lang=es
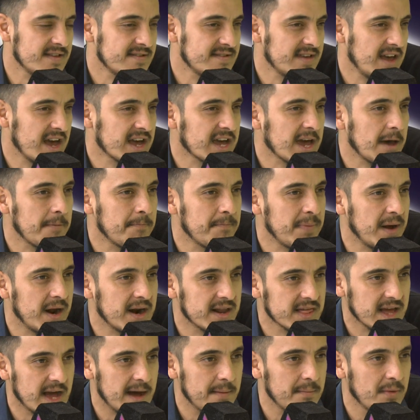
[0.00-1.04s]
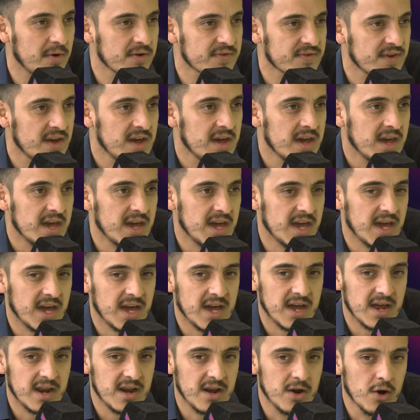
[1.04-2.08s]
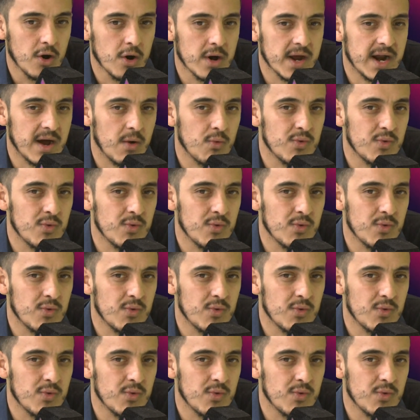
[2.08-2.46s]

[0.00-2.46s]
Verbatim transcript: si es que Spert, digamos, logra